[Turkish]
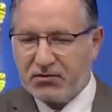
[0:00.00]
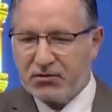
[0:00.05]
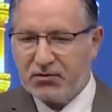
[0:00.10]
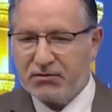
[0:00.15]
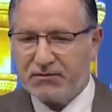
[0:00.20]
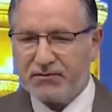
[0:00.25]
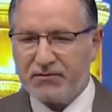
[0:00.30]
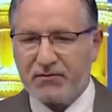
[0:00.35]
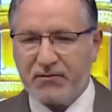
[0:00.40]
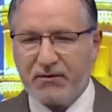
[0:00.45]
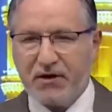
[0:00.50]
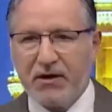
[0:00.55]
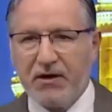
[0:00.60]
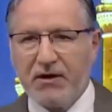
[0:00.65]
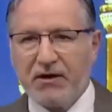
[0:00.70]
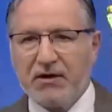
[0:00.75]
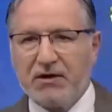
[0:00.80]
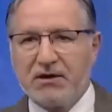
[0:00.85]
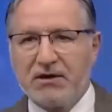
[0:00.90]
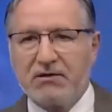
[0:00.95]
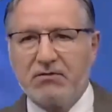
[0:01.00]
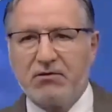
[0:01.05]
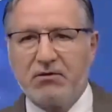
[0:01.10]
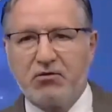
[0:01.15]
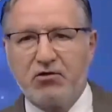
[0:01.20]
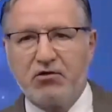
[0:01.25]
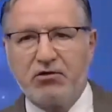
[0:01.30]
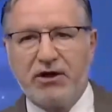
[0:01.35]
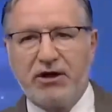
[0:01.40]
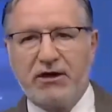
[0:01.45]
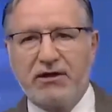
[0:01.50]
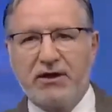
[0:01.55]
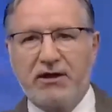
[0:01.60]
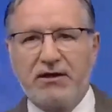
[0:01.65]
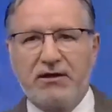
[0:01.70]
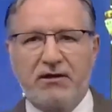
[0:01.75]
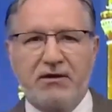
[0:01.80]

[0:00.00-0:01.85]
Amin. Şimdi bunlar da